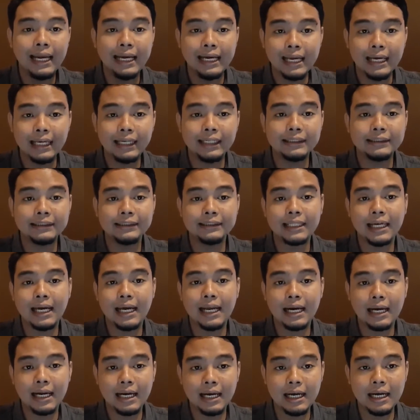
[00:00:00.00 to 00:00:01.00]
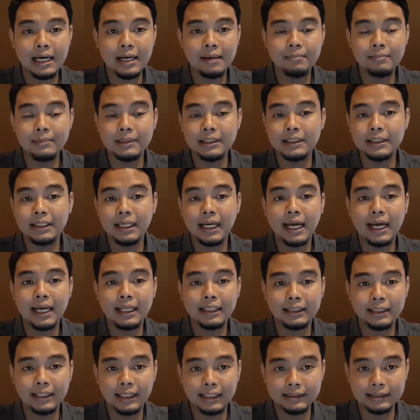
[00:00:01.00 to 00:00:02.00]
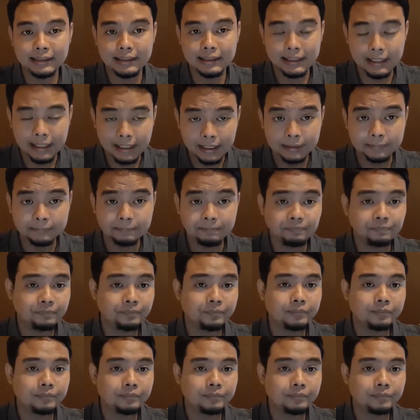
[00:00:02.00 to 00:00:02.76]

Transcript: dan cara mengatasinya.